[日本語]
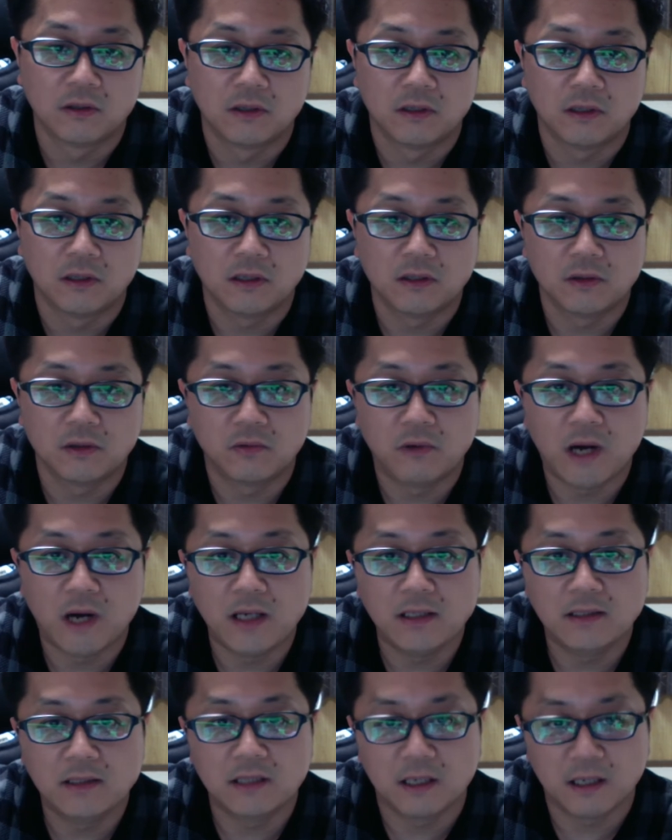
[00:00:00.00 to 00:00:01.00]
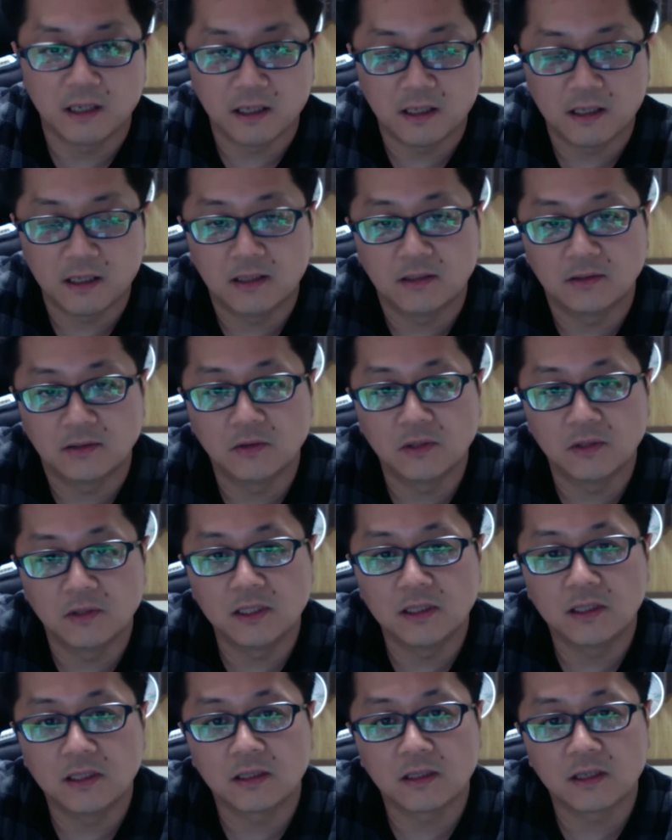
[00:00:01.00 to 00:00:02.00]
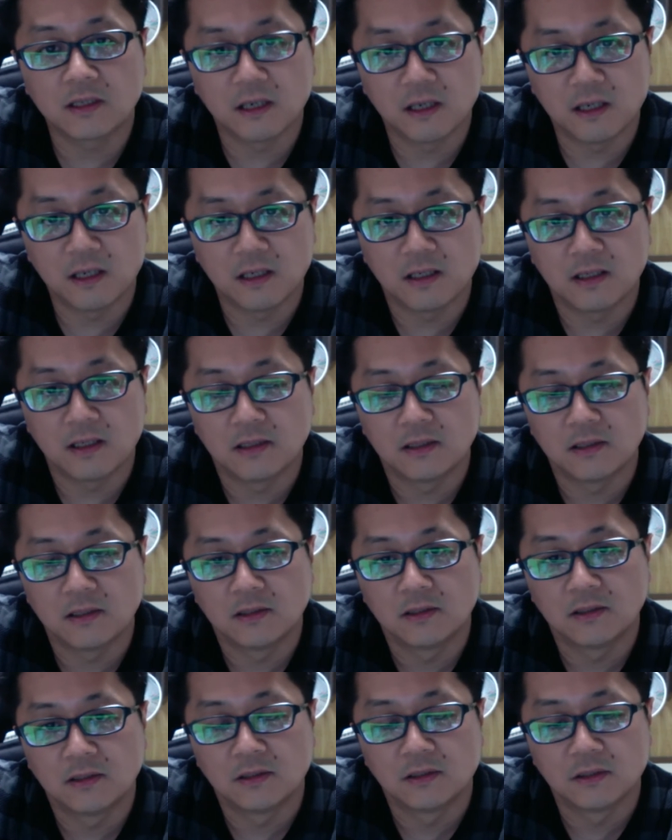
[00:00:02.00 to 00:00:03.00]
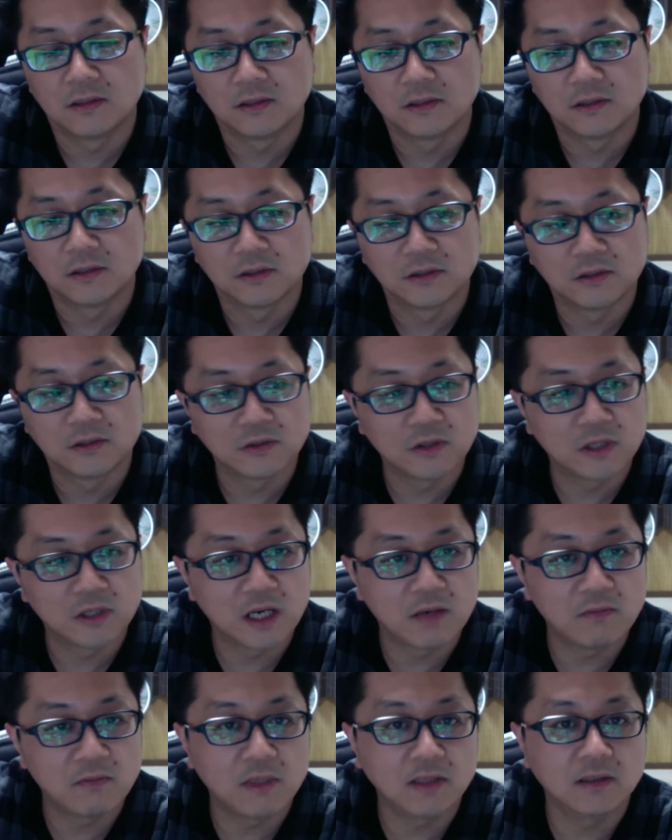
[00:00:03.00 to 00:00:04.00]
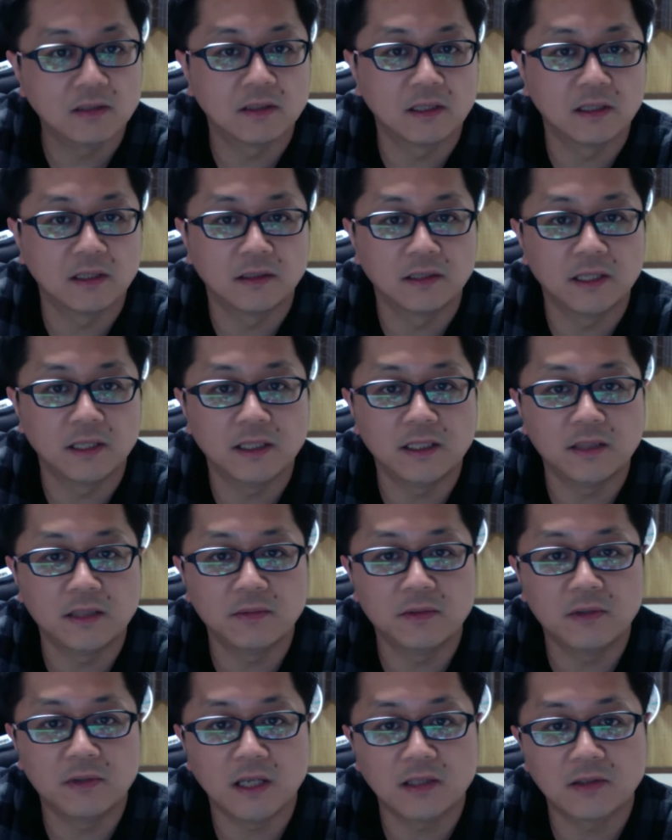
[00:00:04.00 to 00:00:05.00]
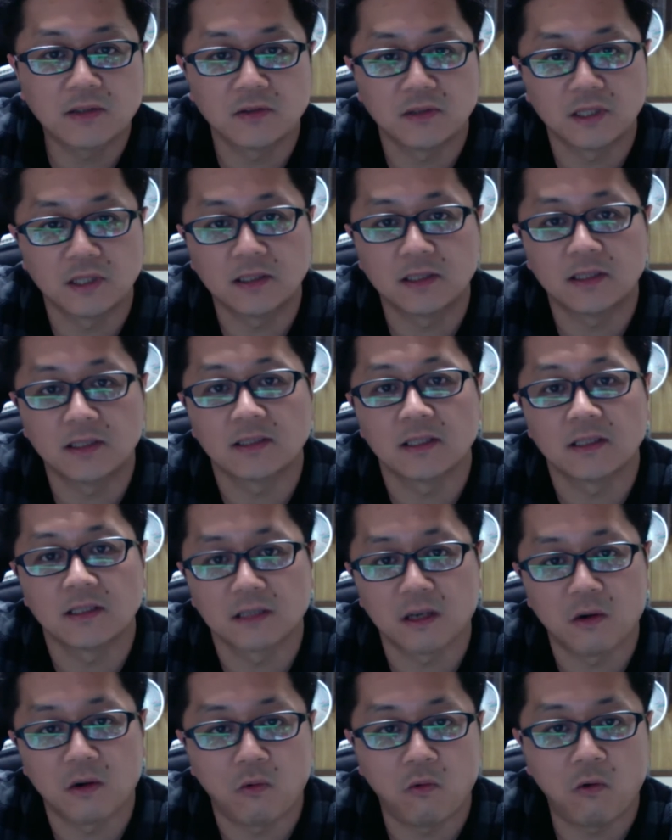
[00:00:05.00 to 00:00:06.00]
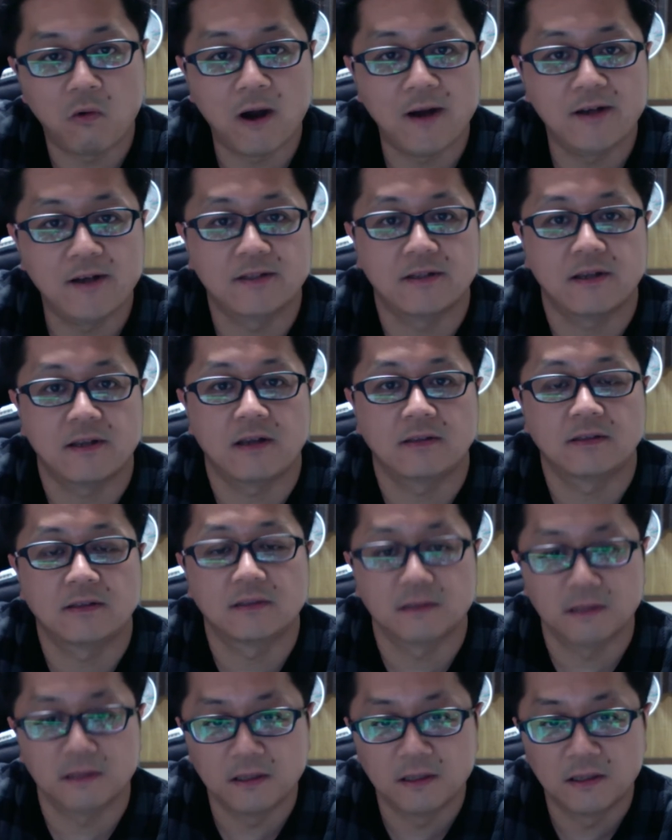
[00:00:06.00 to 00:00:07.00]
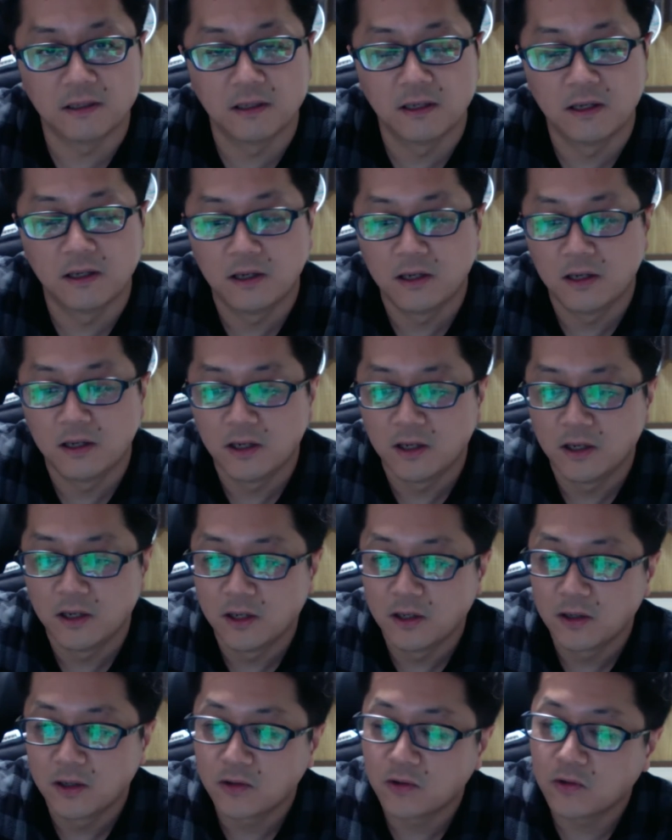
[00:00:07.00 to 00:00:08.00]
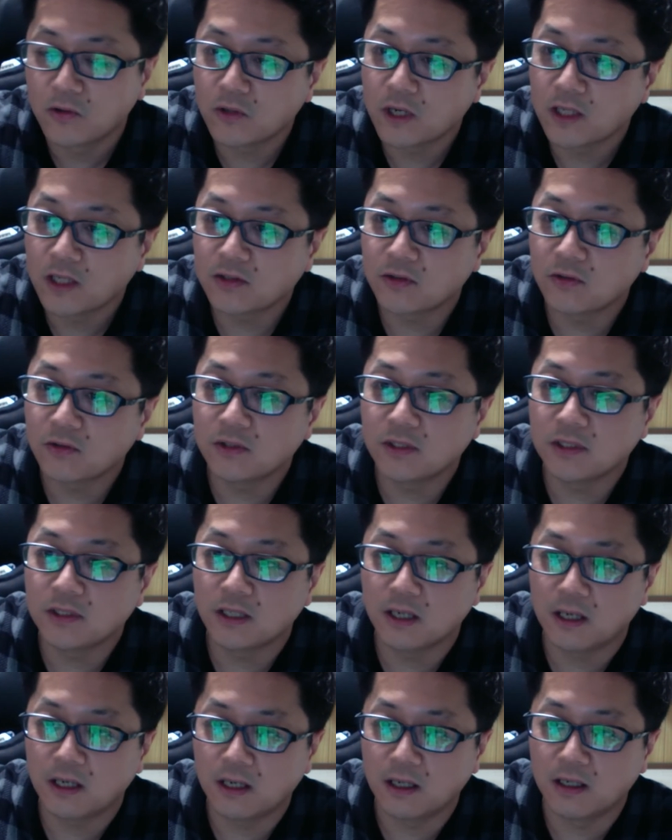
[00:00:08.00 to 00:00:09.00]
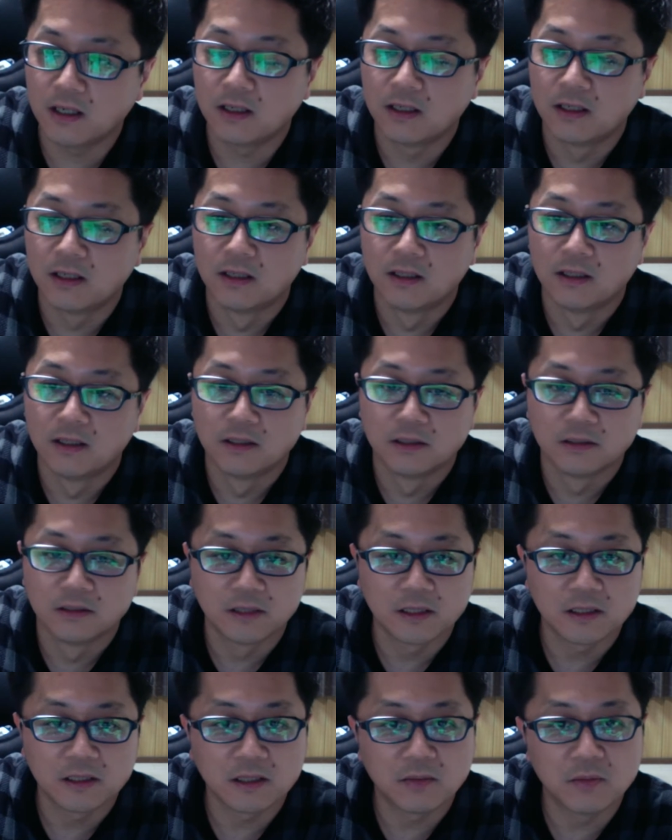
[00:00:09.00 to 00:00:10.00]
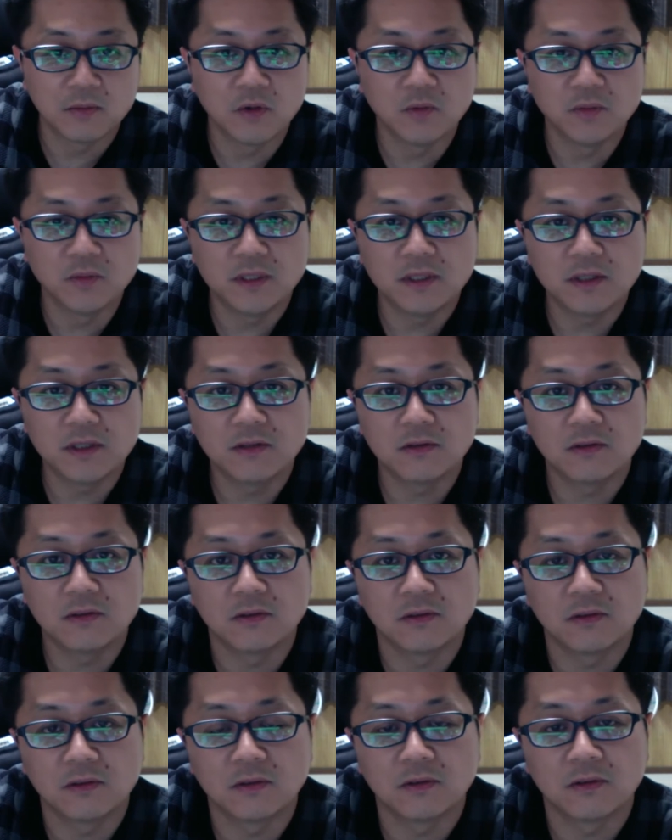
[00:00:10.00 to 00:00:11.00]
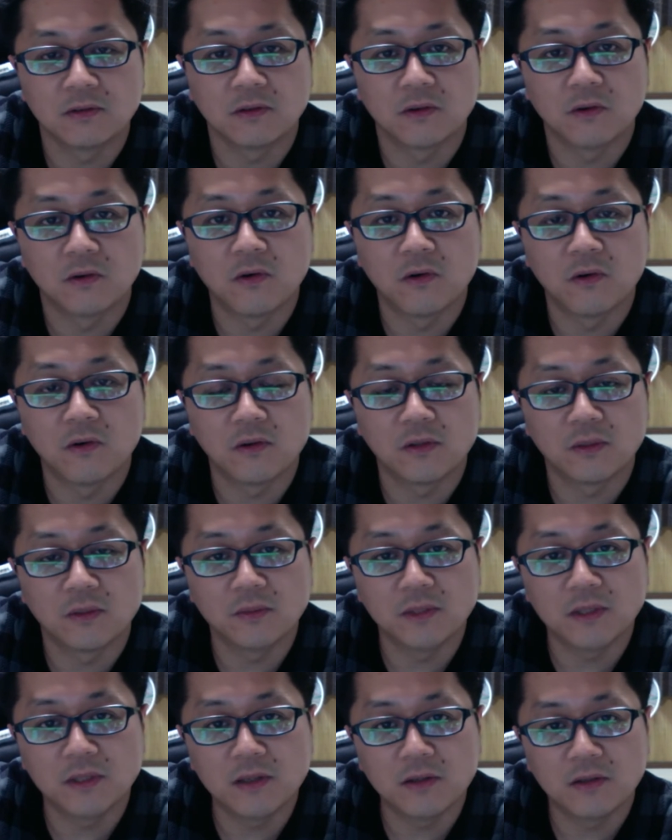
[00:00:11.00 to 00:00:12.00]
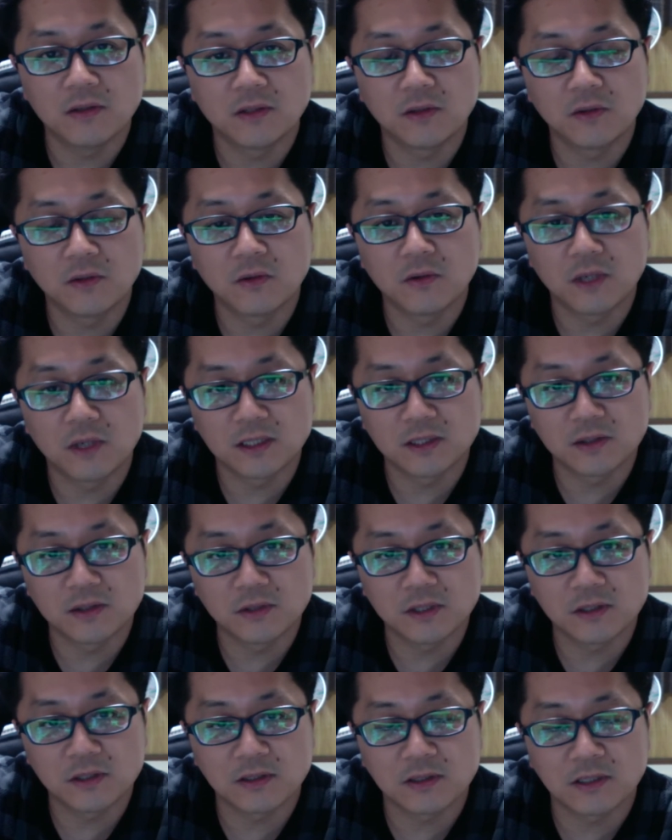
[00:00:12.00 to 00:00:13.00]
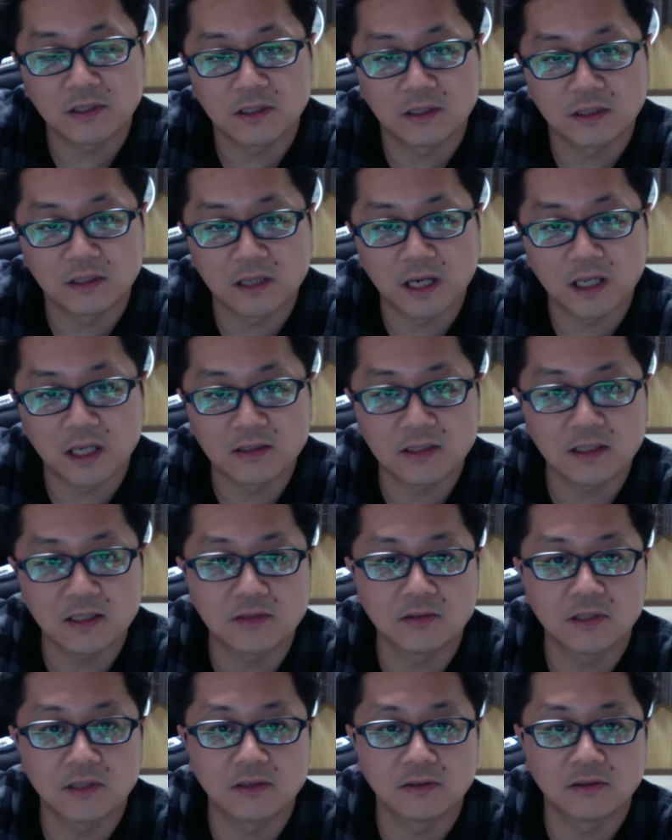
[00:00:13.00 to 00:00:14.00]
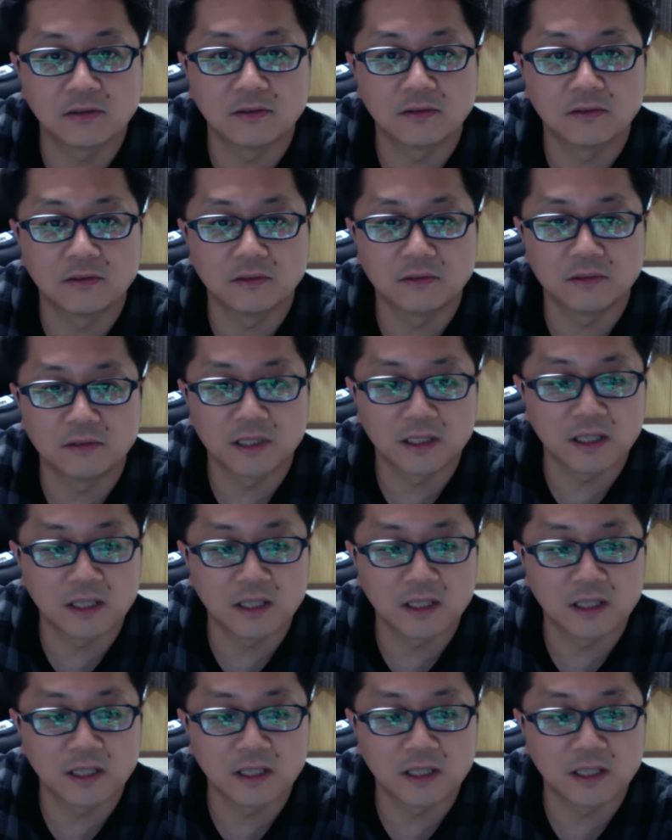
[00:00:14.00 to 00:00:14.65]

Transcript: あの、ファイザーの言い方が、すごい頑張ってネイティブ発音になってたじゃないですか。ファイザーっつって。この発音にしたら、なんかもう見てる方、見てる人の方が視聴者さんがなんか恥ずかしくなるんじゃない